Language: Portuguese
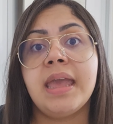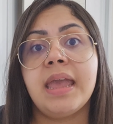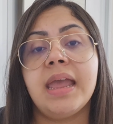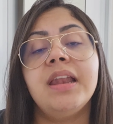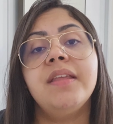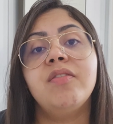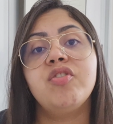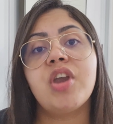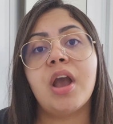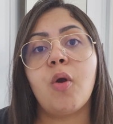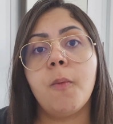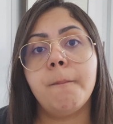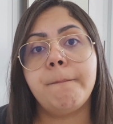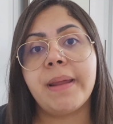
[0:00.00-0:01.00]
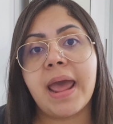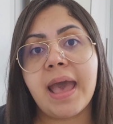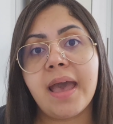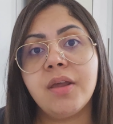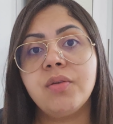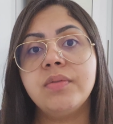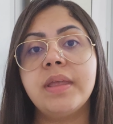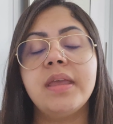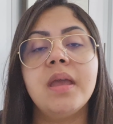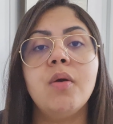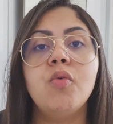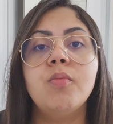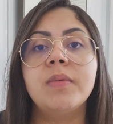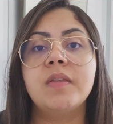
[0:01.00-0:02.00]
eles já compraram, tem
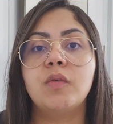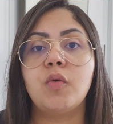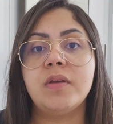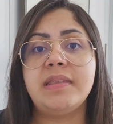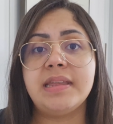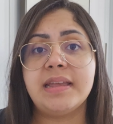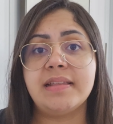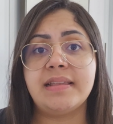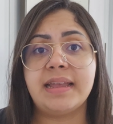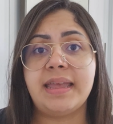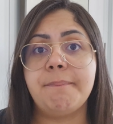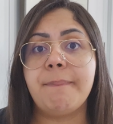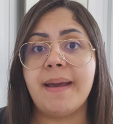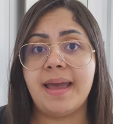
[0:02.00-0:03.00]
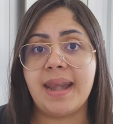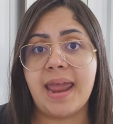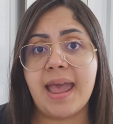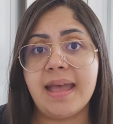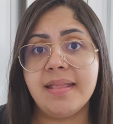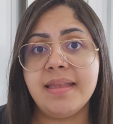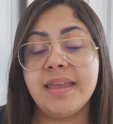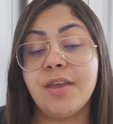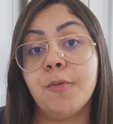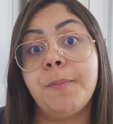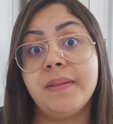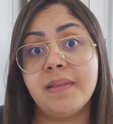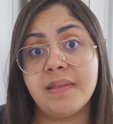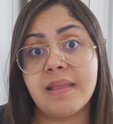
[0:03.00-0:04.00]
algumas coisinhas aqui parada que eu
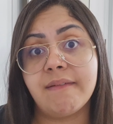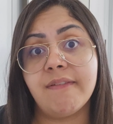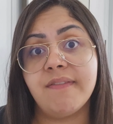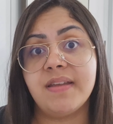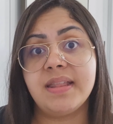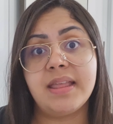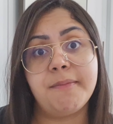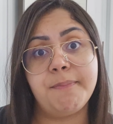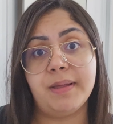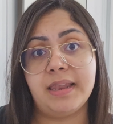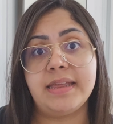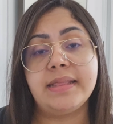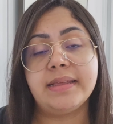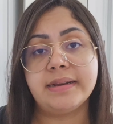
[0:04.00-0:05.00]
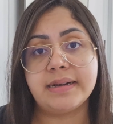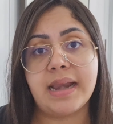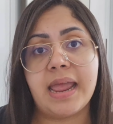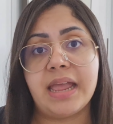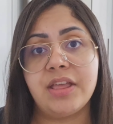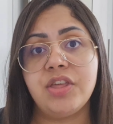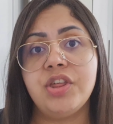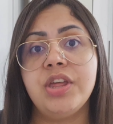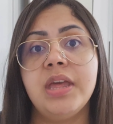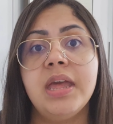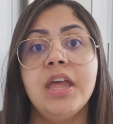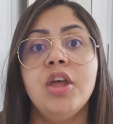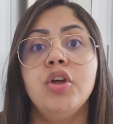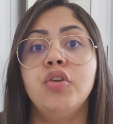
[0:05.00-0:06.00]
precisava vender pela internet
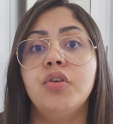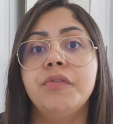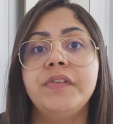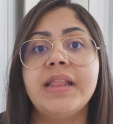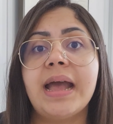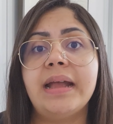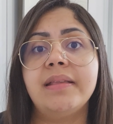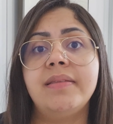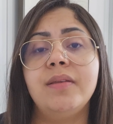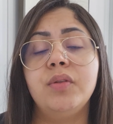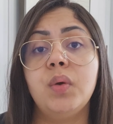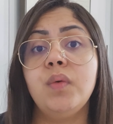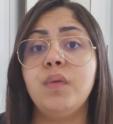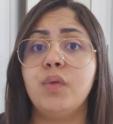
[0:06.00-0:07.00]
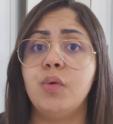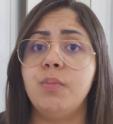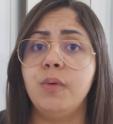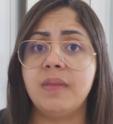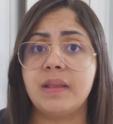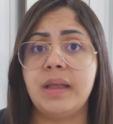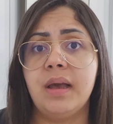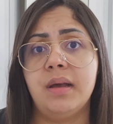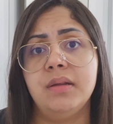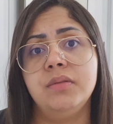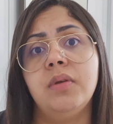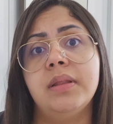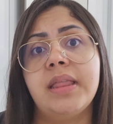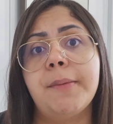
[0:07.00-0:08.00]
Novidades eu não estou
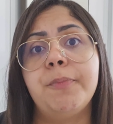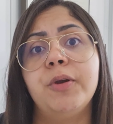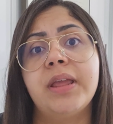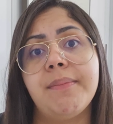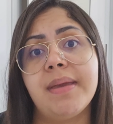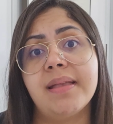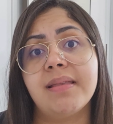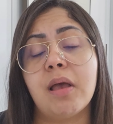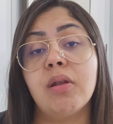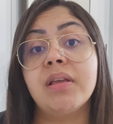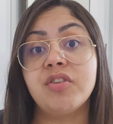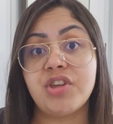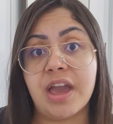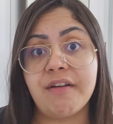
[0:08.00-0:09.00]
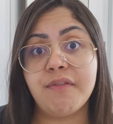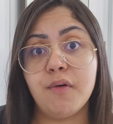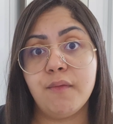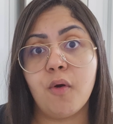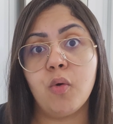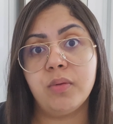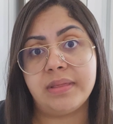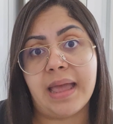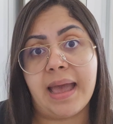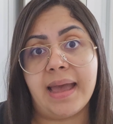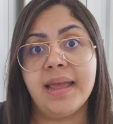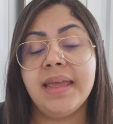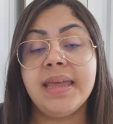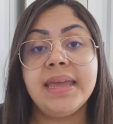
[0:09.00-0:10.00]
buscando, até porque minhas aulas já vão
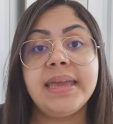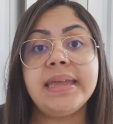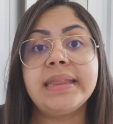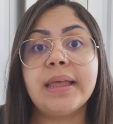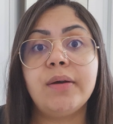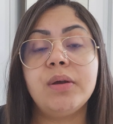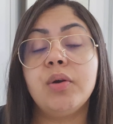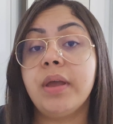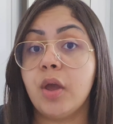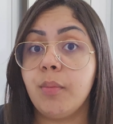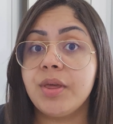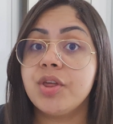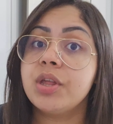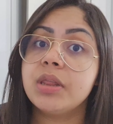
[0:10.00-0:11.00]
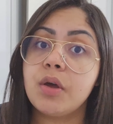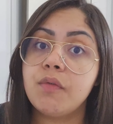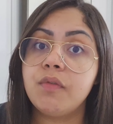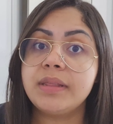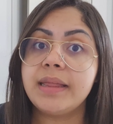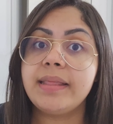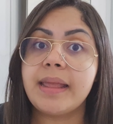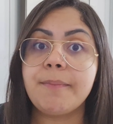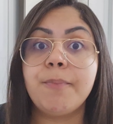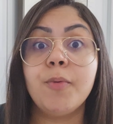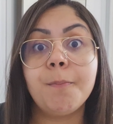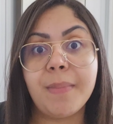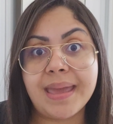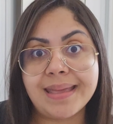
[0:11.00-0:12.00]
voltar, então eu realmente não vou ter
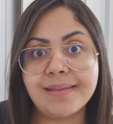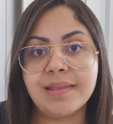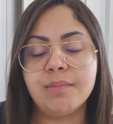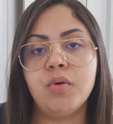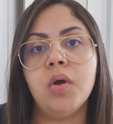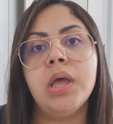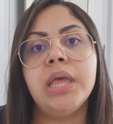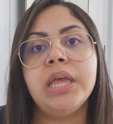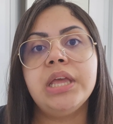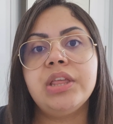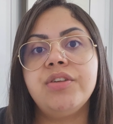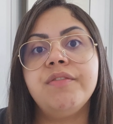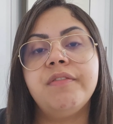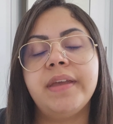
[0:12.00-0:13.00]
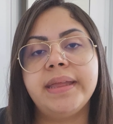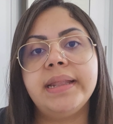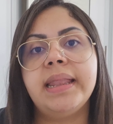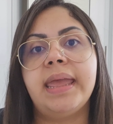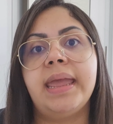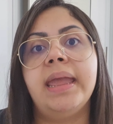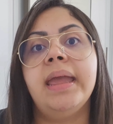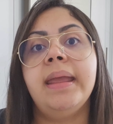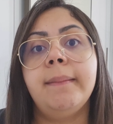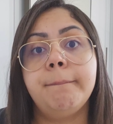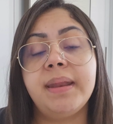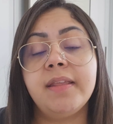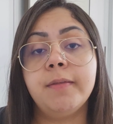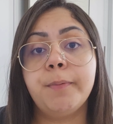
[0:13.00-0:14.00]
tempo mesmo de vender,
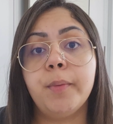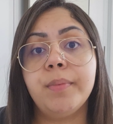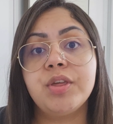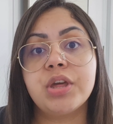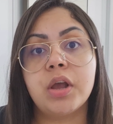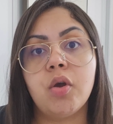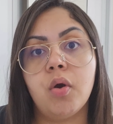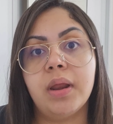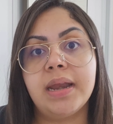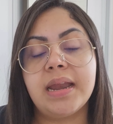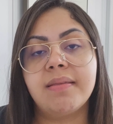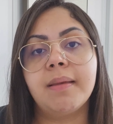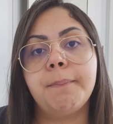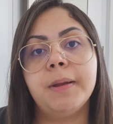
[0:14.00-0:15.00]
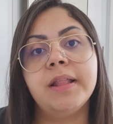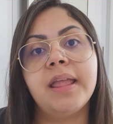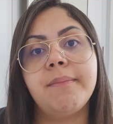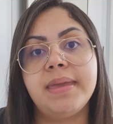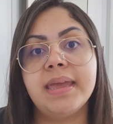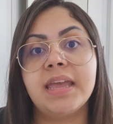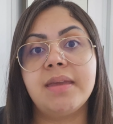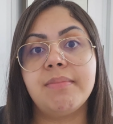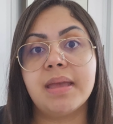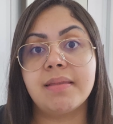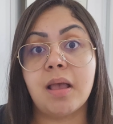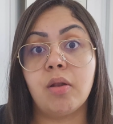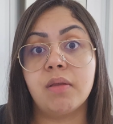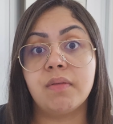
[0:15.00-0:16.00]
principalmente agora nessa pandemia que
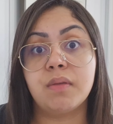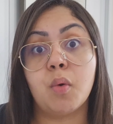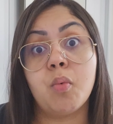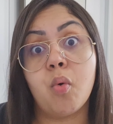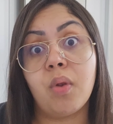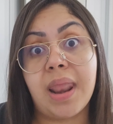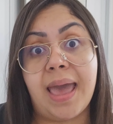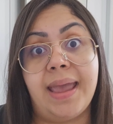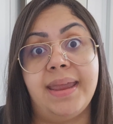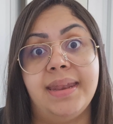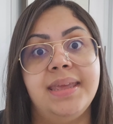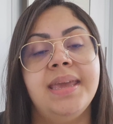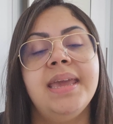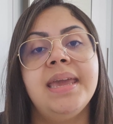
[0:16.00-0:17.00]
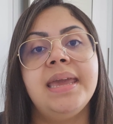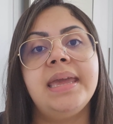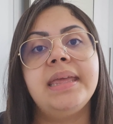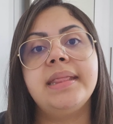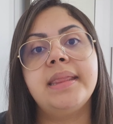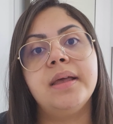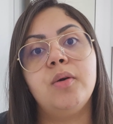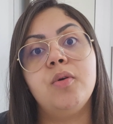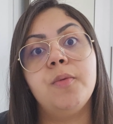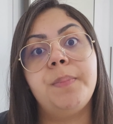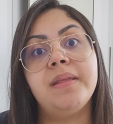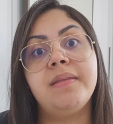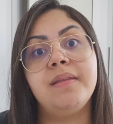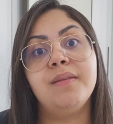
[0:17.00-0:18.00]
minhas aulas são online, então eu
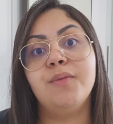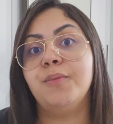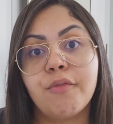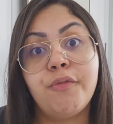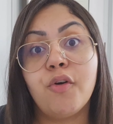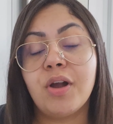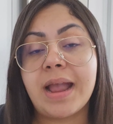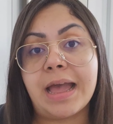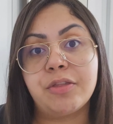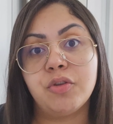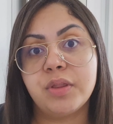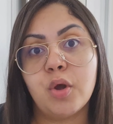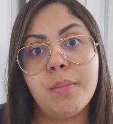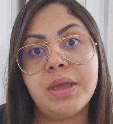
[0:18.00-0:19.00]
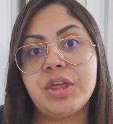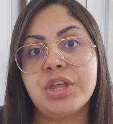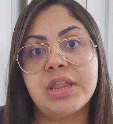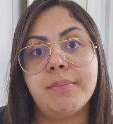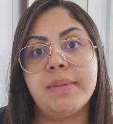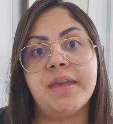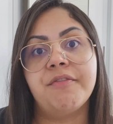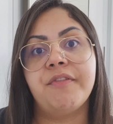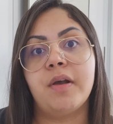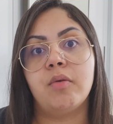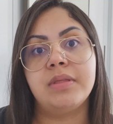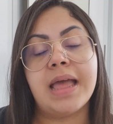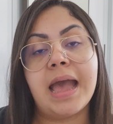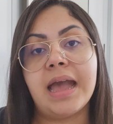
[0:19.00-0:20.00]
preciso focar totalmente na minha
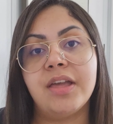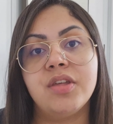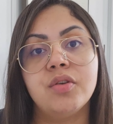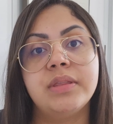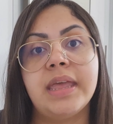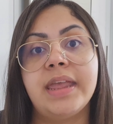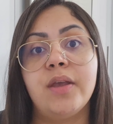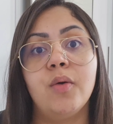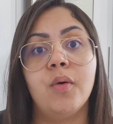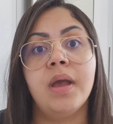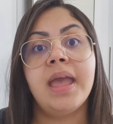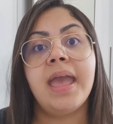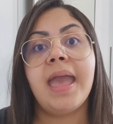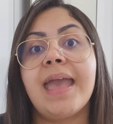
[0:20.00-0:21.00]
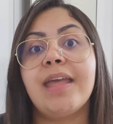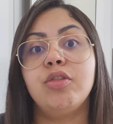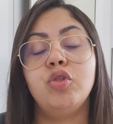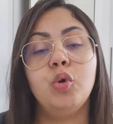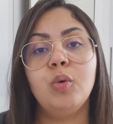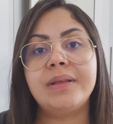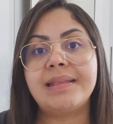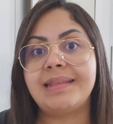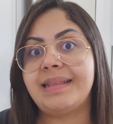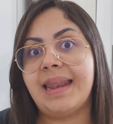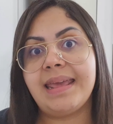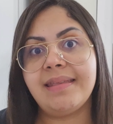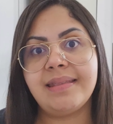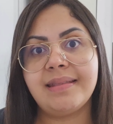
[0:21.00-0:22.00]
faculdade, eu tenho duas,
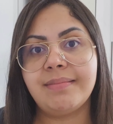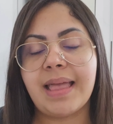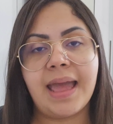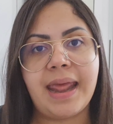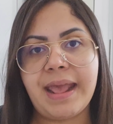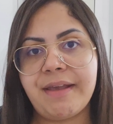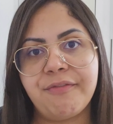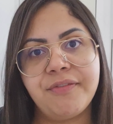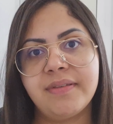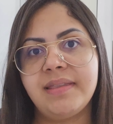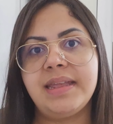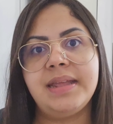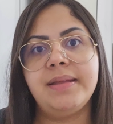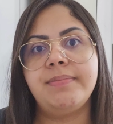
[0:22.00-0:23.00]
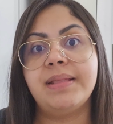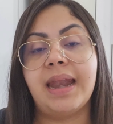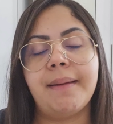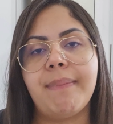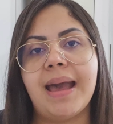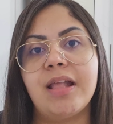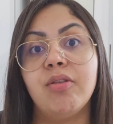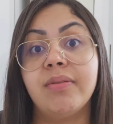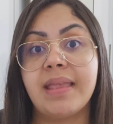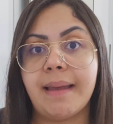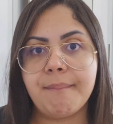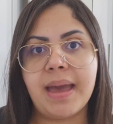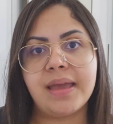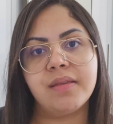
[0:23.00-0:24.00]
três tarefas e trabalhos
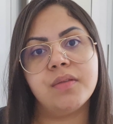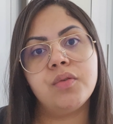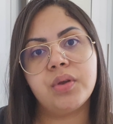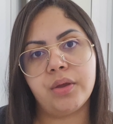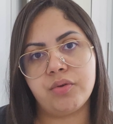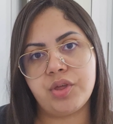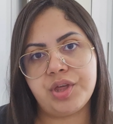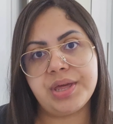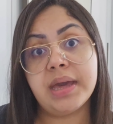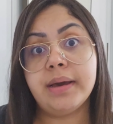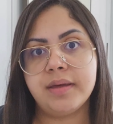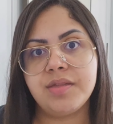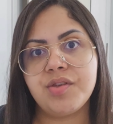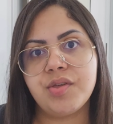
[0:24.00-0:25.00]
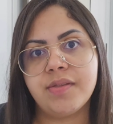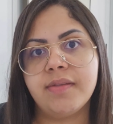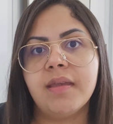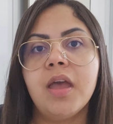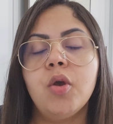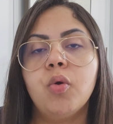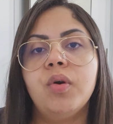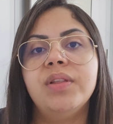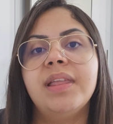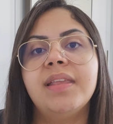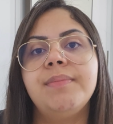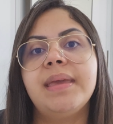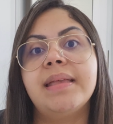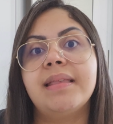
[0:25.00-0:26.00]
a mais do que eu tinha antes, quando
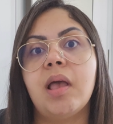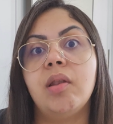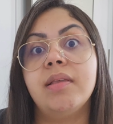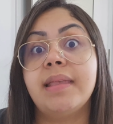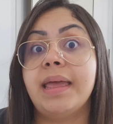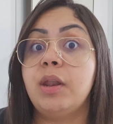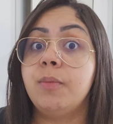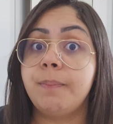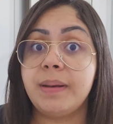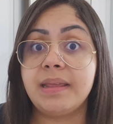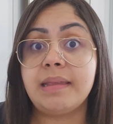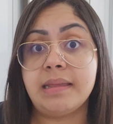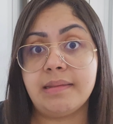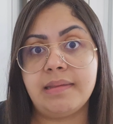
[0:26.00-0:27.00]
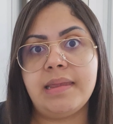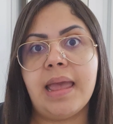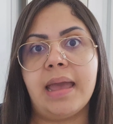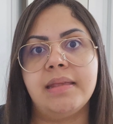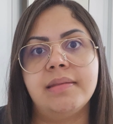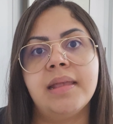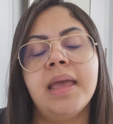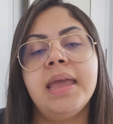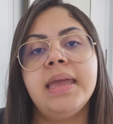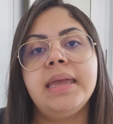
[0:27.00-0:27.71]
as minhas aulas eram presenciais.